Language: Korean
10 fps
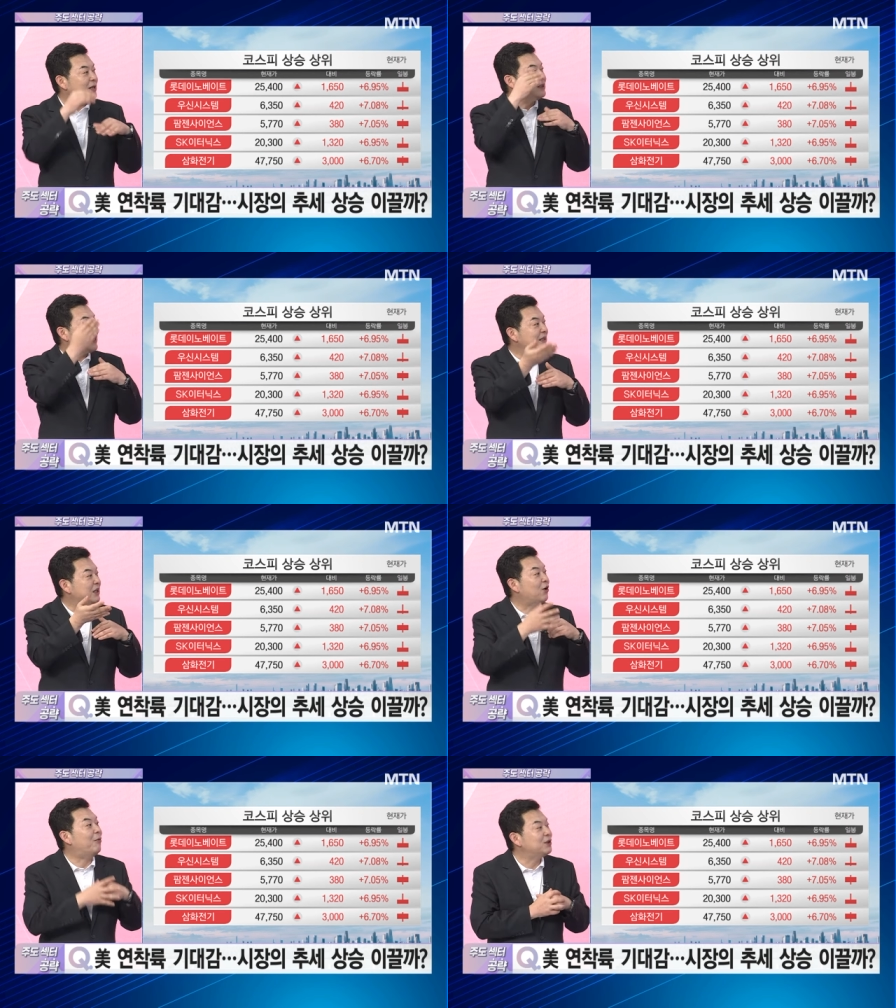원을
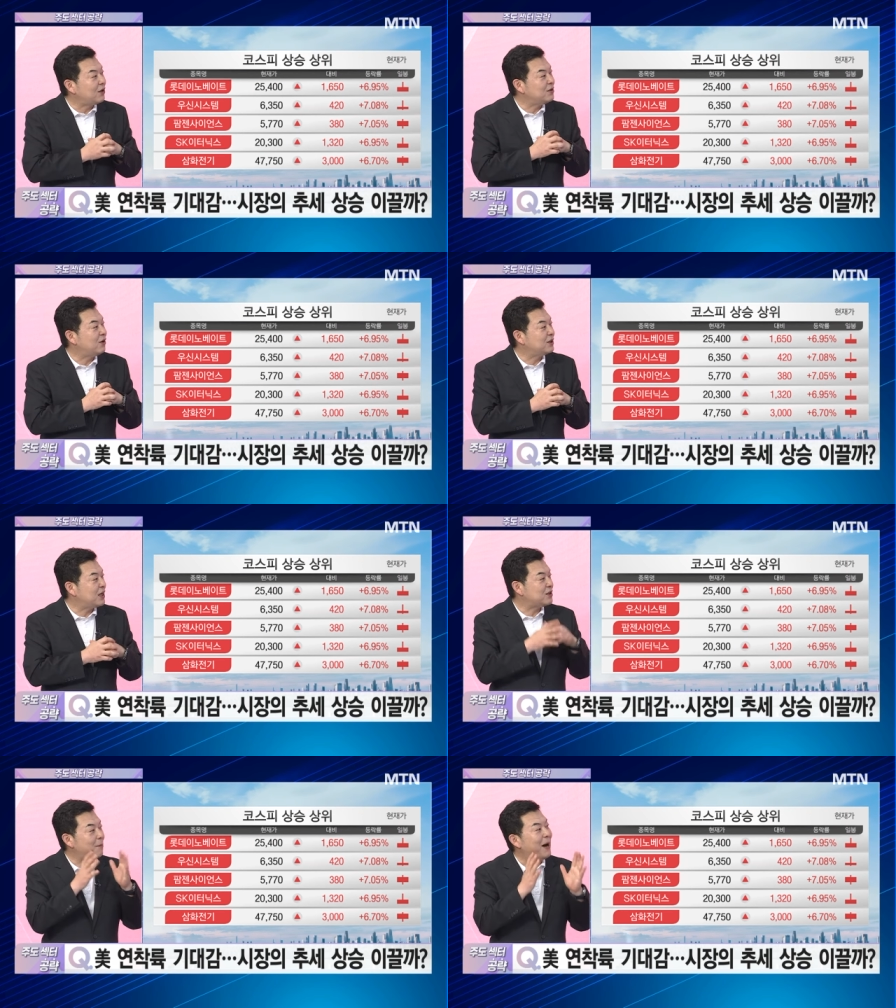살짝 넘어서는
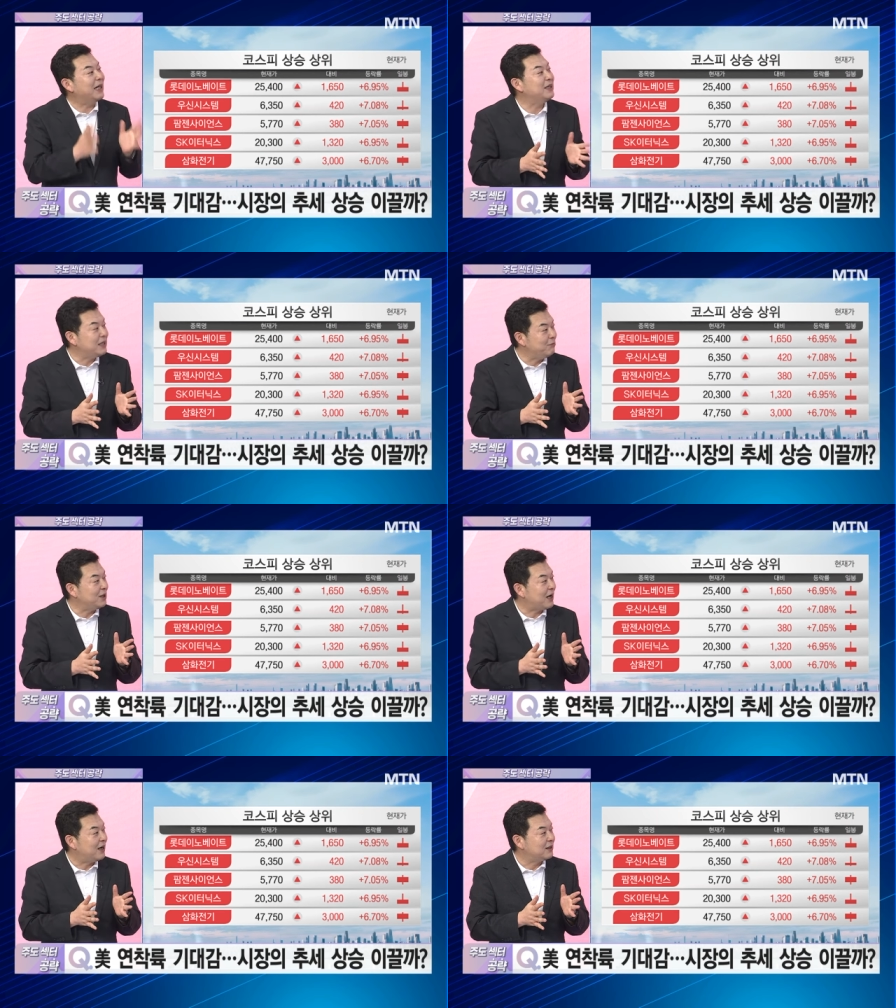형태에서의
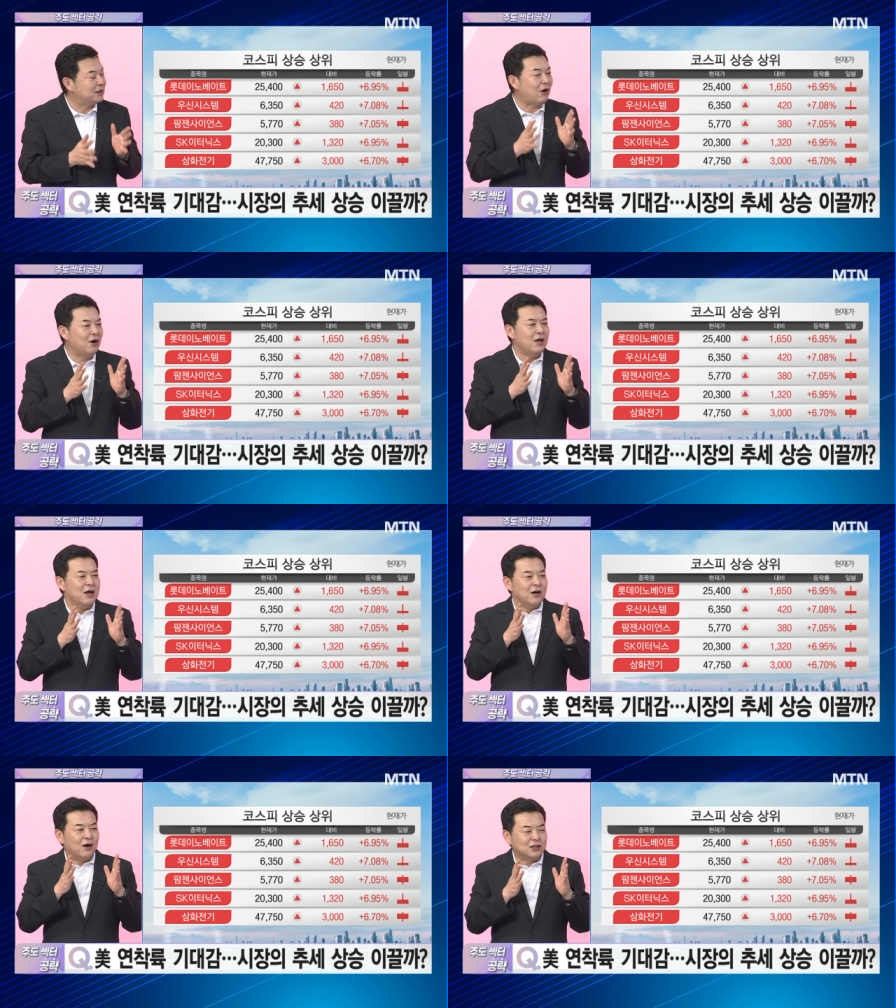반등입니다. 그래서
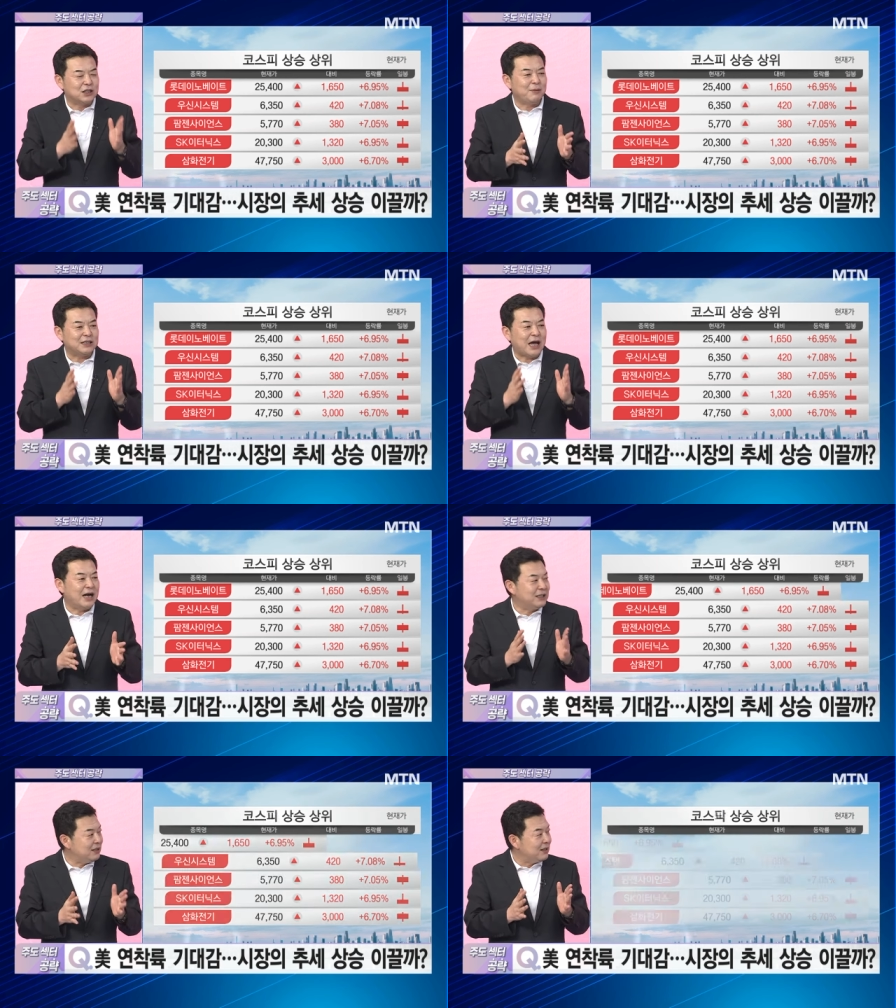어, 지금의
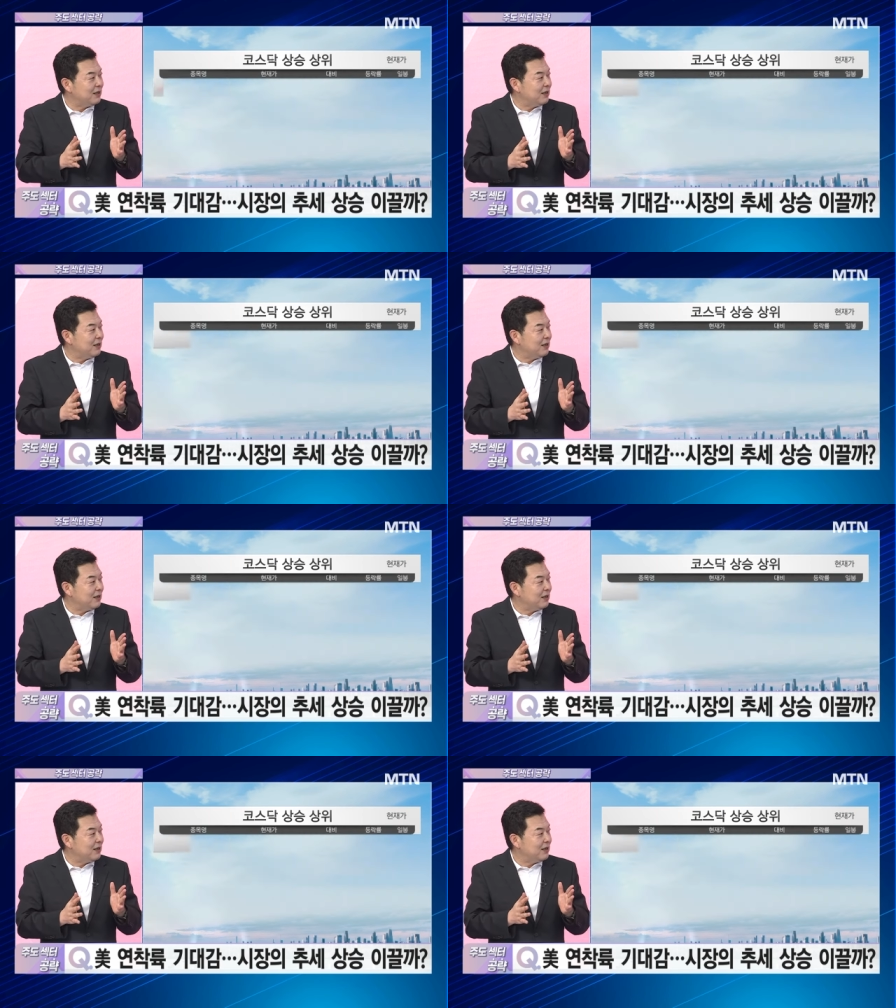장은